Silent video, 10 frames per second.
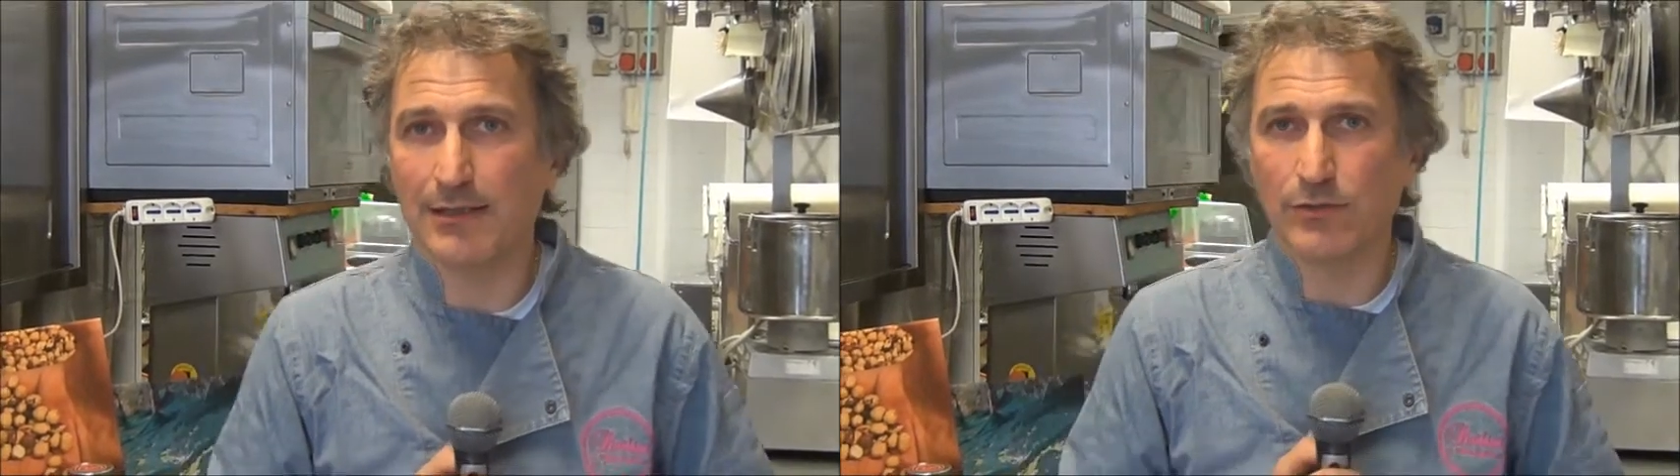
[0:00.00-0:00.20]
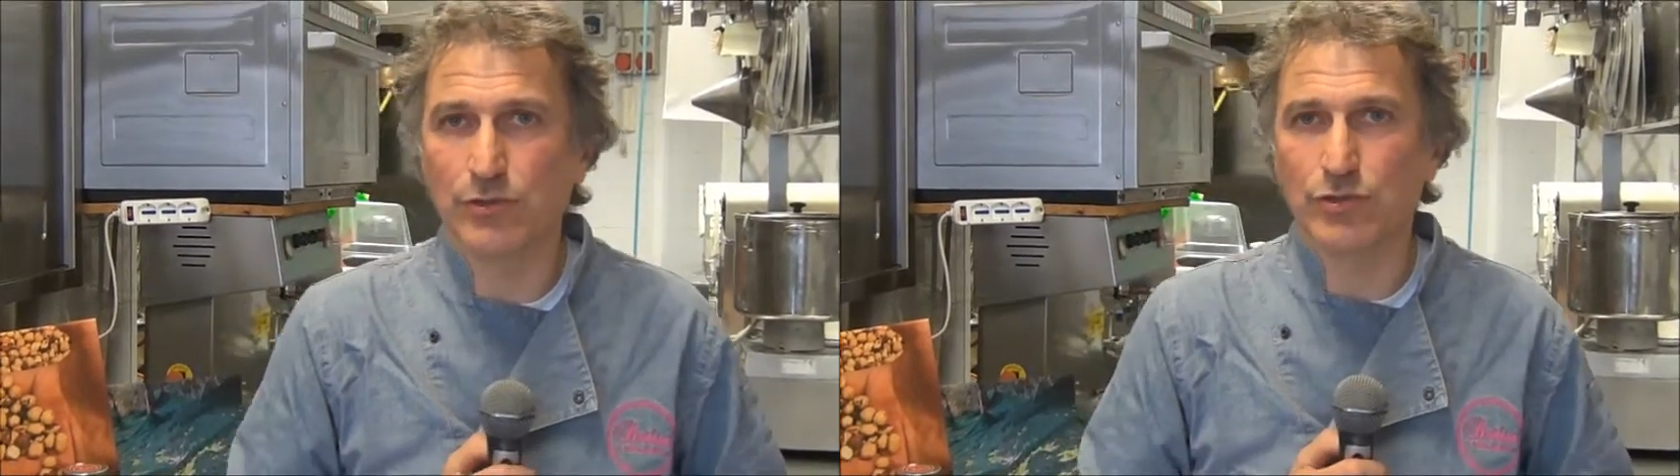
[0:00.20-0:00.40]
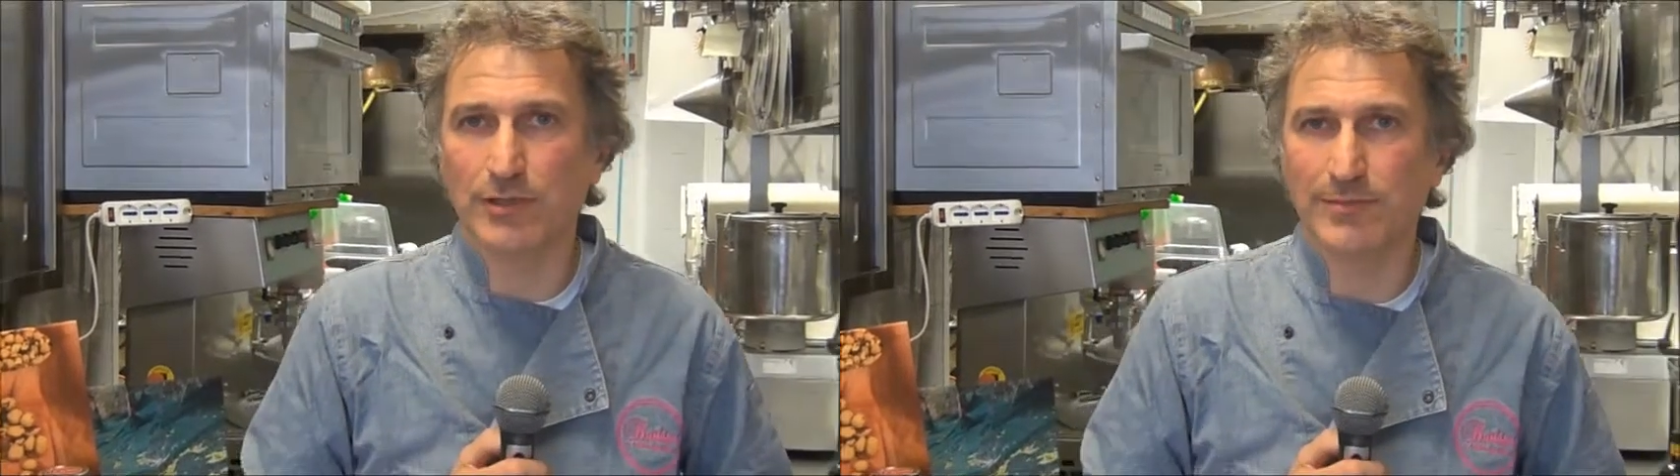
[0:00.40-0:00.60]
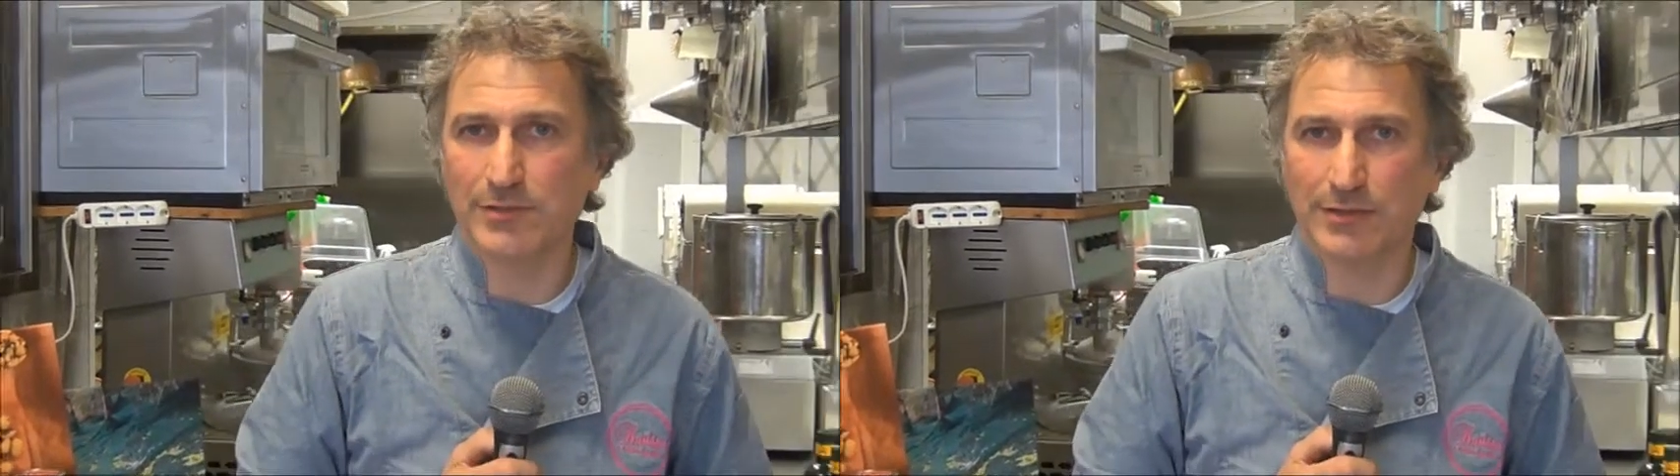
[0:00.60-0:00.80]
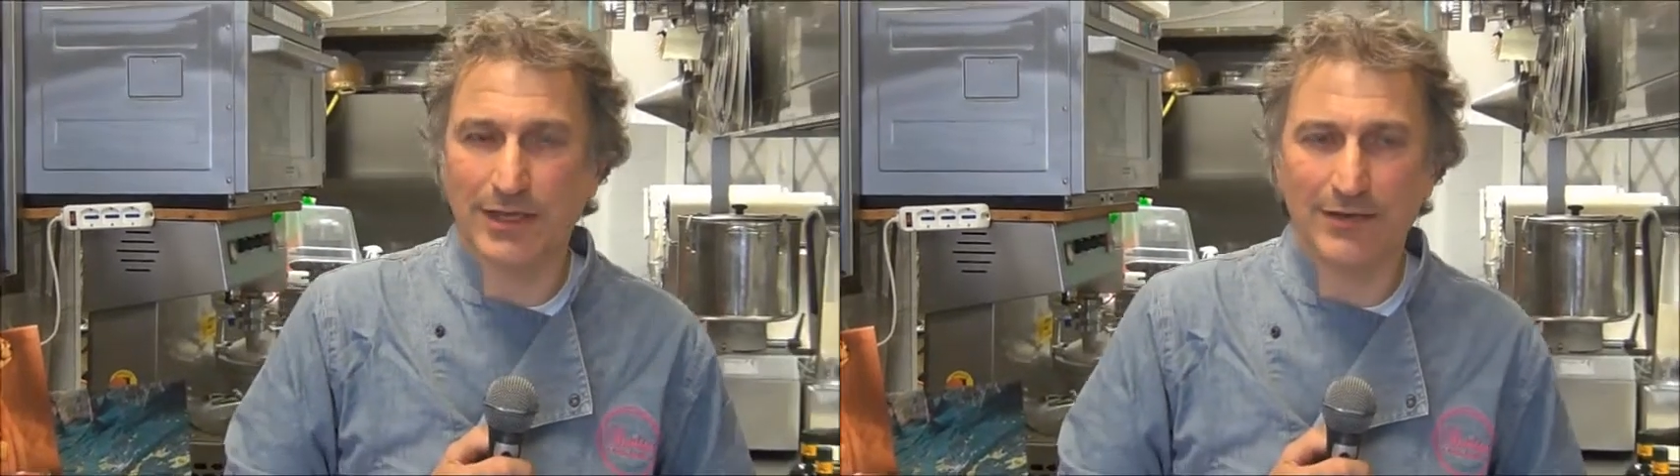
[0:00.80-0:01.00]
delle nocciole
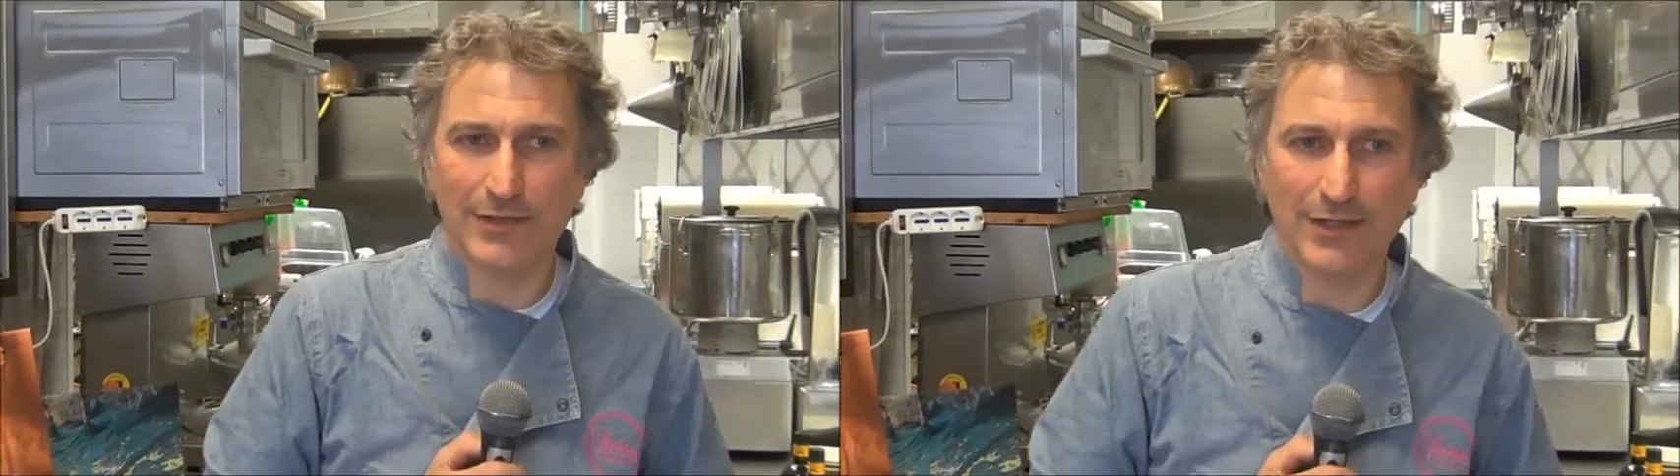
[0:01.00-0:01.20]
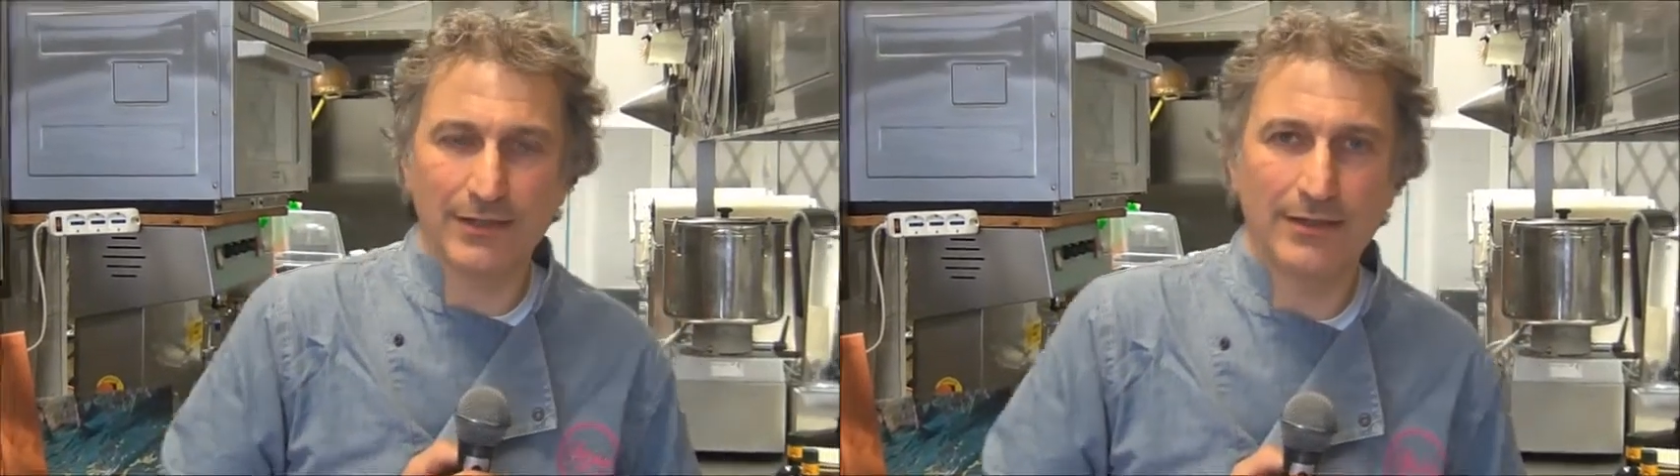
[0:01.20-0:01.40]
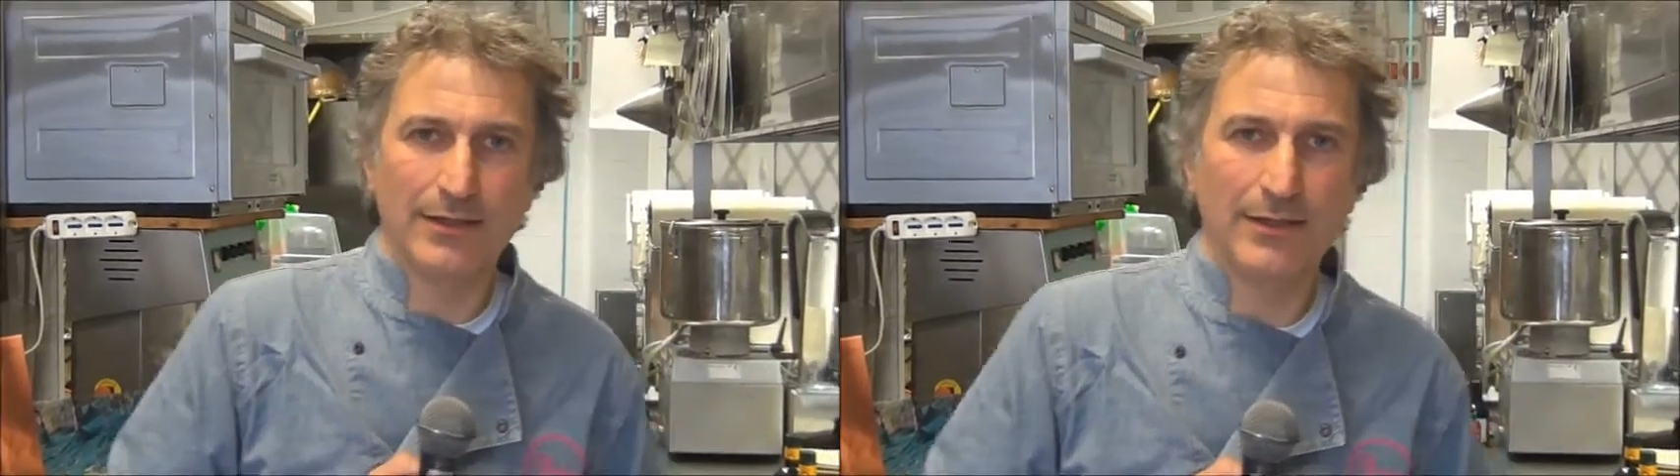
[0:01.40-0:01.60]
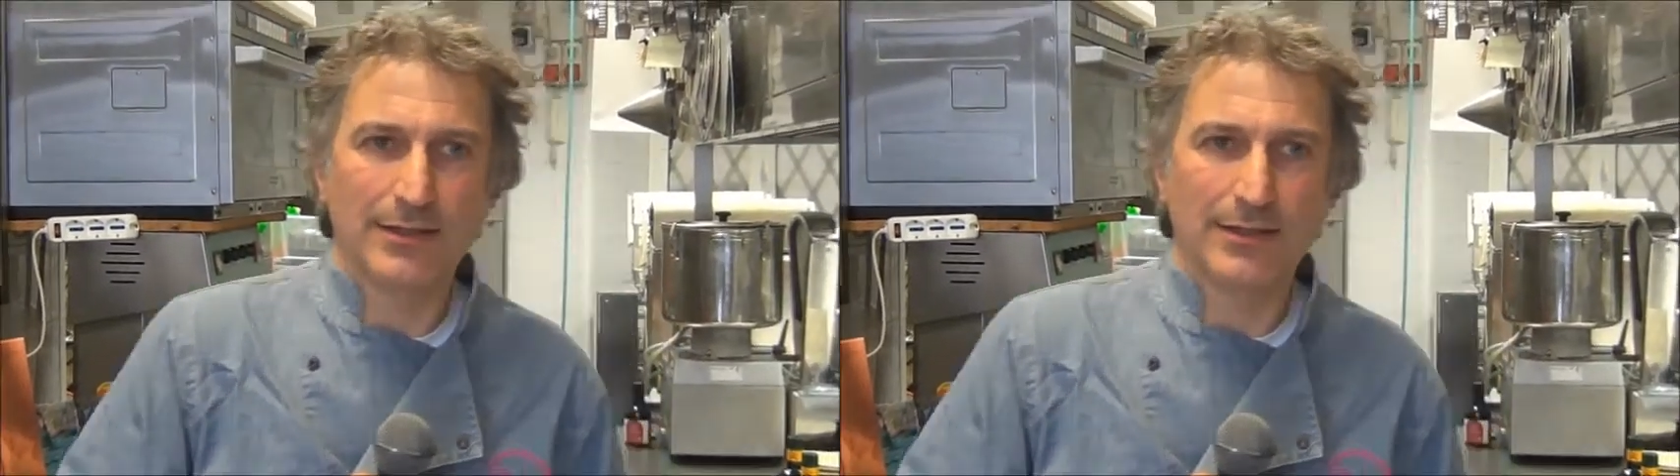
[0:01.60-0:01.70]
misto chiavari